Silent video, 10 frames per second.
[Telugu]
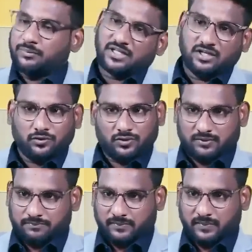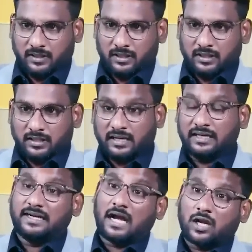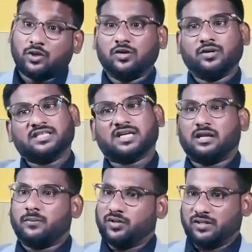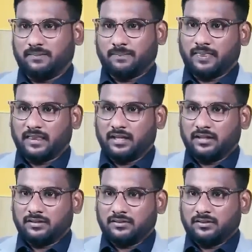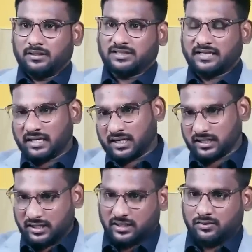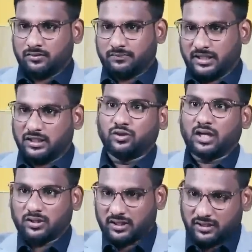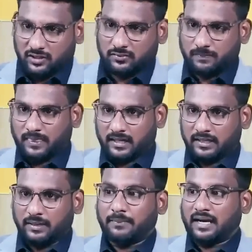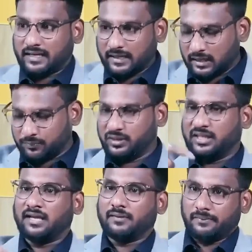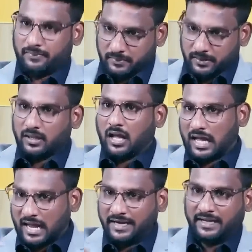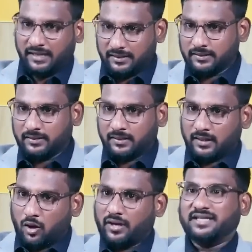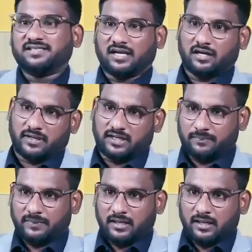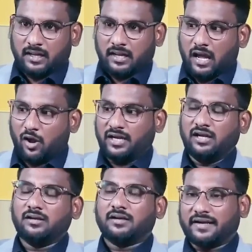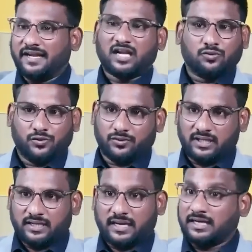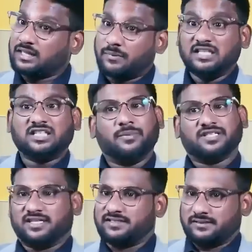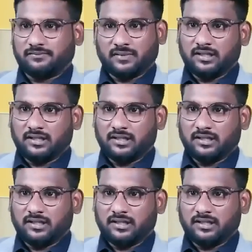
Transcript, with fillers: మనం తింటూ ఉన్నాం కానీ గానుగ నూనె చాలా బాగుంది చెక్క గానుగ అంటారు ఎద్దు గానుగ అంటారు అంటే మన కళ్ళ ముందే ఆడి ఆయిల్ ఇస్తారనమాట ఆయిల్ రేట్ ఎక్కువ ఉంటుంది కానీ అది మంచి బిజినెస్